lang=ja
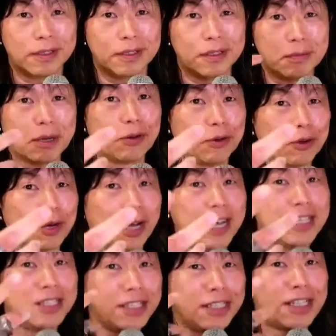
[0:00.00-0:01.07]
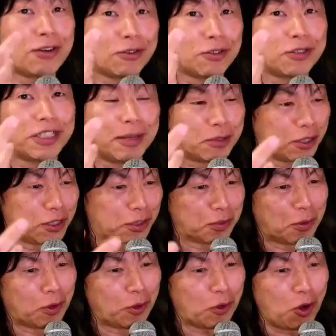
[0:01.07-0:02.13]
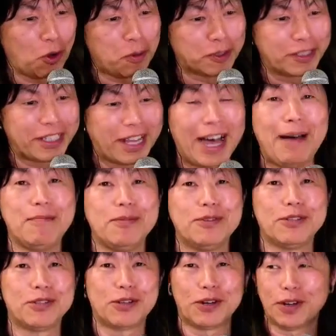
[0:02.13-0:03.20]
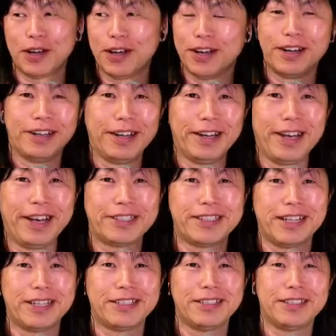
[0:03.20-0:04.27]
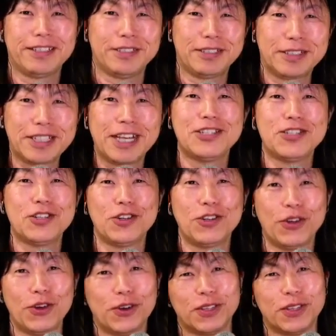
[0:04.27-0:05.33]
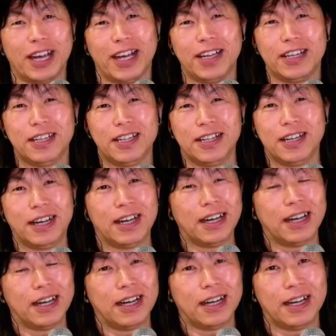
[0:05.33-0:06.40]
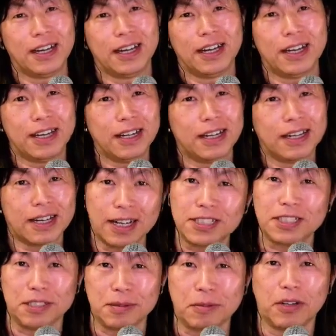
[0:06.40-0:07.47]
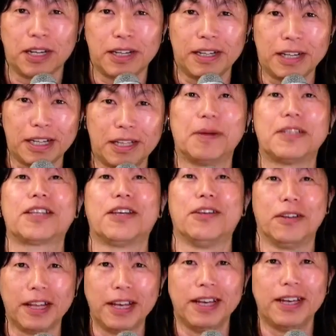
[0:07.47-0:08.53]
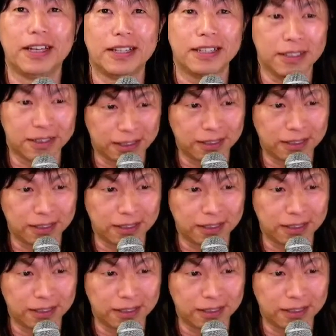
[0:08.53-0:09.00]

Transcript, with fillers: 今この配信してること自体もそうですけどもほぼ半分えー、スタジオのようなあ感じにもなってますけどね。うん、